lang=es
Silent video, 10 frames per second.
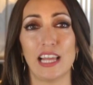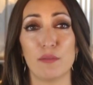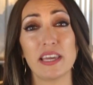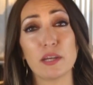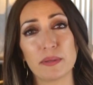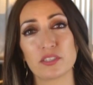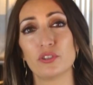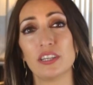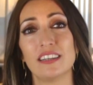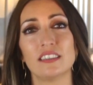El buyer
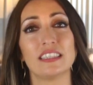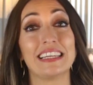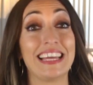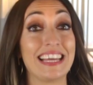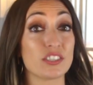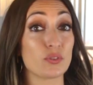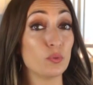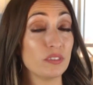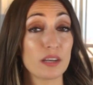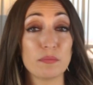persona es
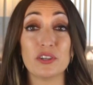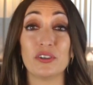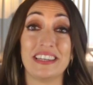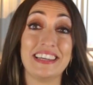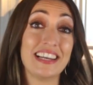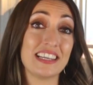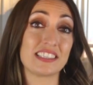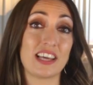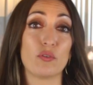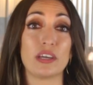un término en
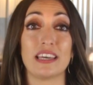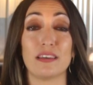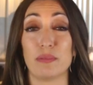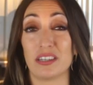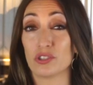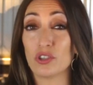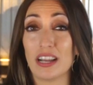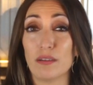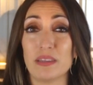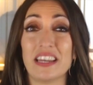inglés, aunque
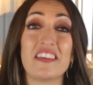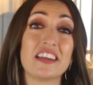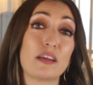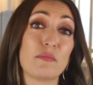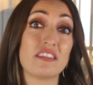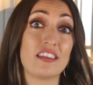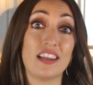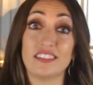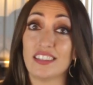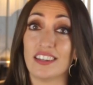persona viene directamente del
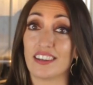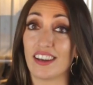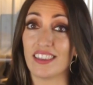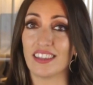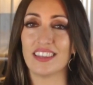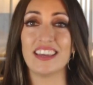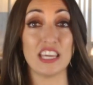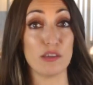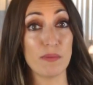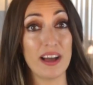latín en realidad,
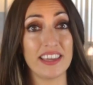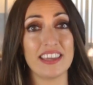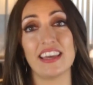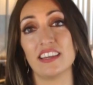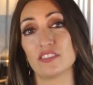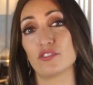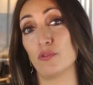y buy es